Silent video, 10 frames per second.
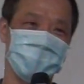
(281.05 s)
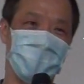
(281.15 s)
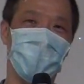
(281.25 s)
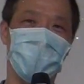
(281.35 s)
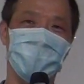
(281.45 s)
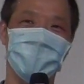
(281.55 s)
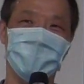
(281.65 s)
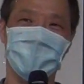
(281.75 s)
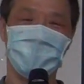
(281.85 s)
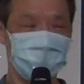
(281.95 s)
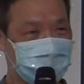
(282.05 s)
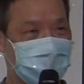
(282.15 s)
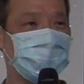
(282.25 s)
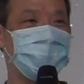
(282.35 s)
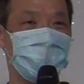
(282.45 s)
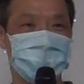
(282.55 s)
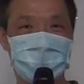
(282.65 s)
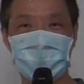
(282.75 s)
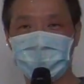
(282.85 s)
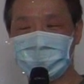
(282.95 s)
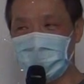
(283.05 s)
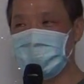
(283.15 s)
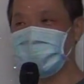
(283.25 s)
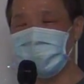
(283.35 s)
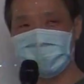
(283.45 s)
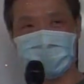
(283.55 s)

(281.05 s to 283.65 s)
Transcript: 哦，所以大家不这个天文基本